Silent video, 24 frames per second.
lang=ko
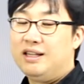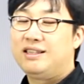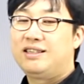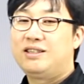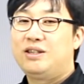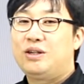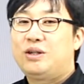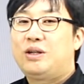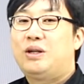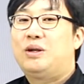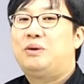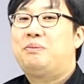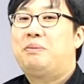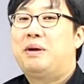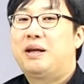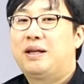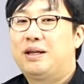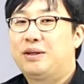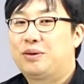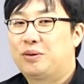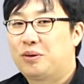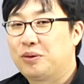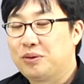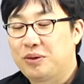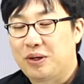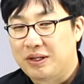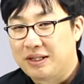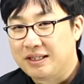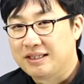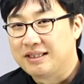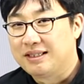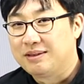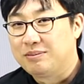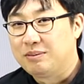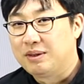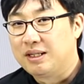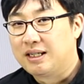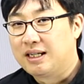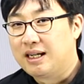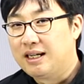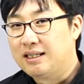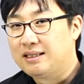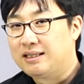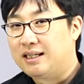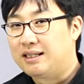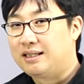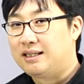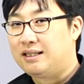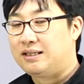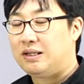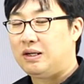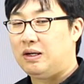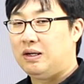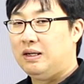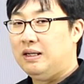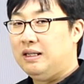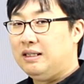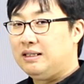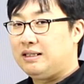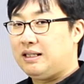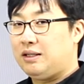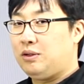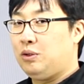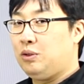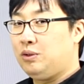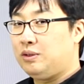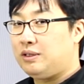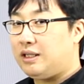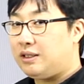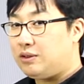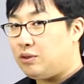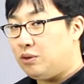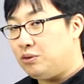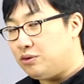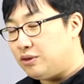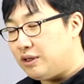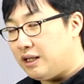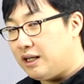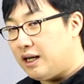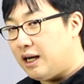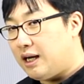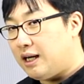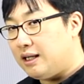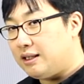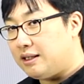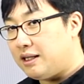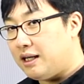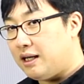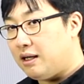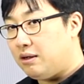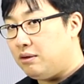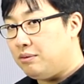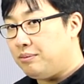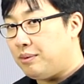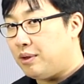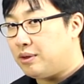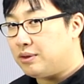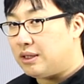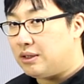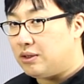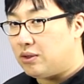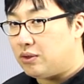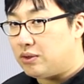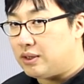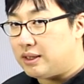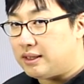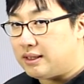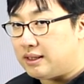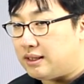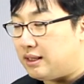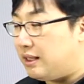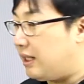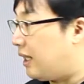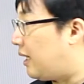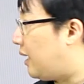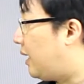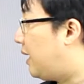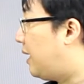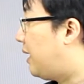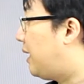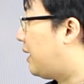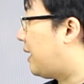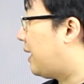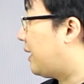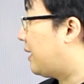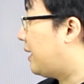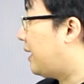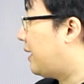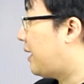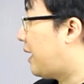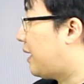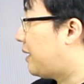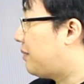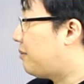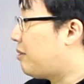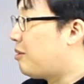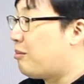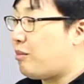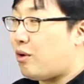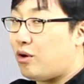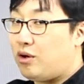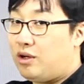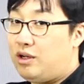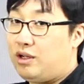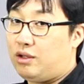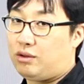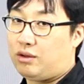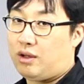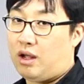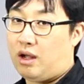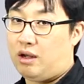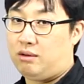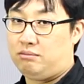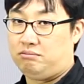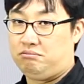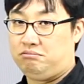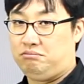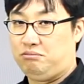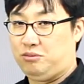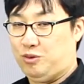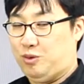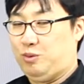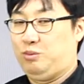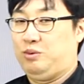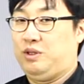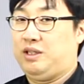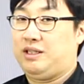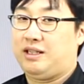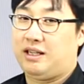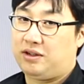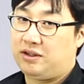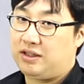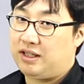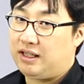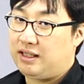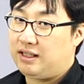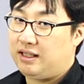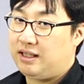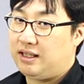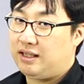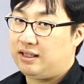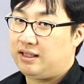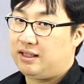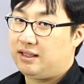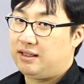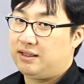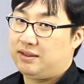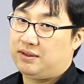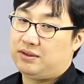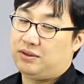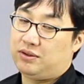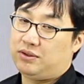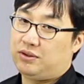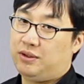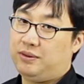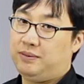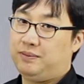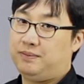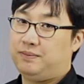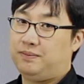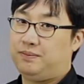그렇게밖에 더 되겠습니까? 자, 그래서 자, 형용사의 성수 생각할 때 어, 명사는 어디 있지? 아, 가까이 아니면 멀리 있다. 너무나 당연한 이야기. 그렇죠?